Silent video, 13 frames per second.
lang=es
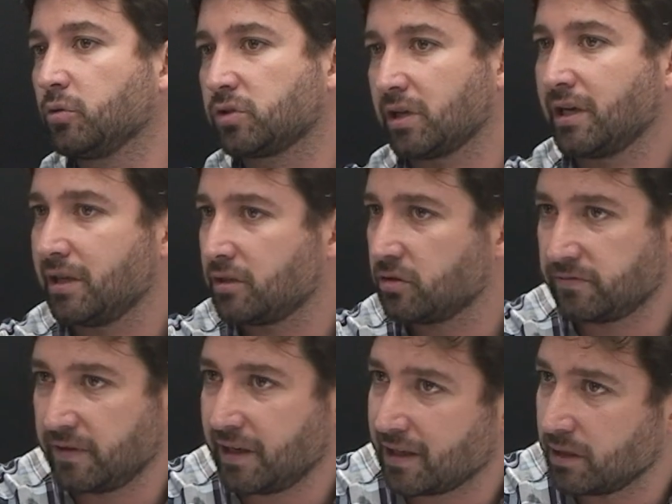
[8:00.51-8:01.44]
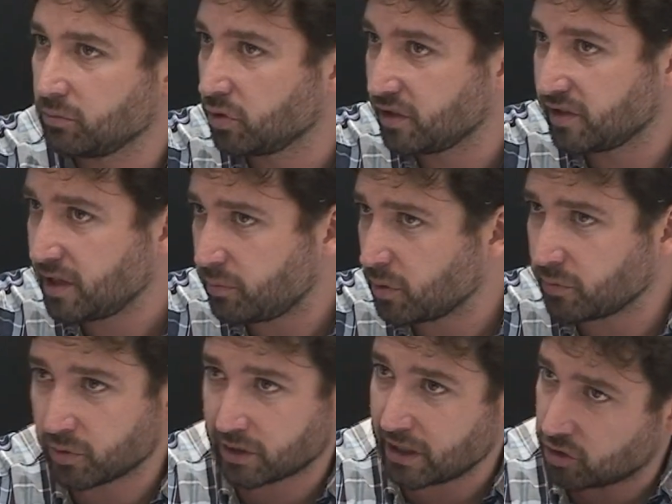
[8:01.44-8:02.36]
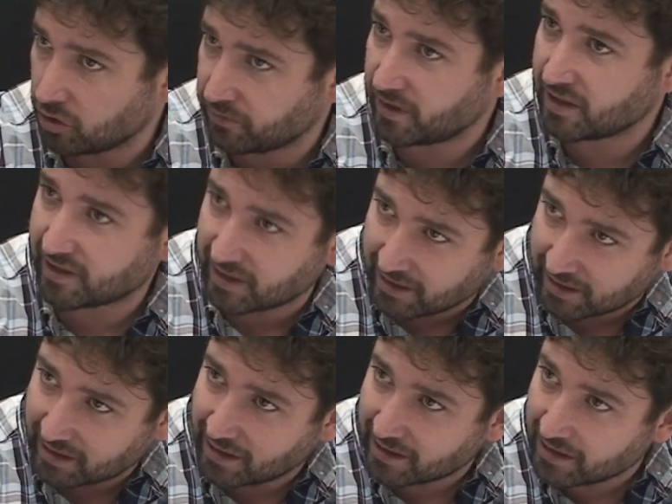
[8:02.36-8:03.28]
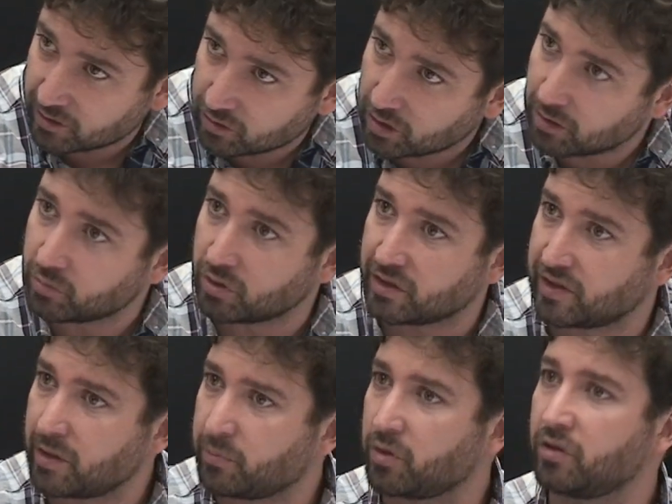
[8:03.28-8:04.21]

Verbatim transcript: usaré el chofer del municipio, porque hay choferes de carrera dentro del municipio,